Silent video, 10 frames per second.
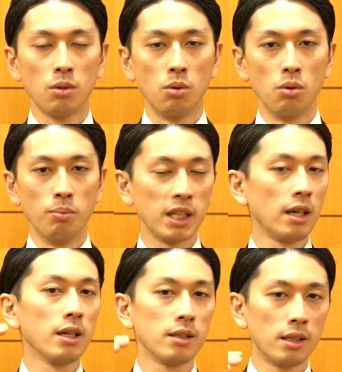こうま
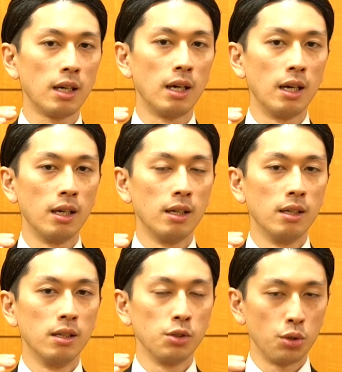たがった
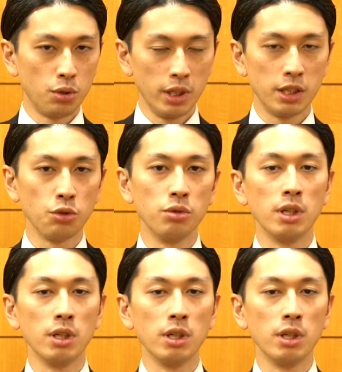そういうクリエーション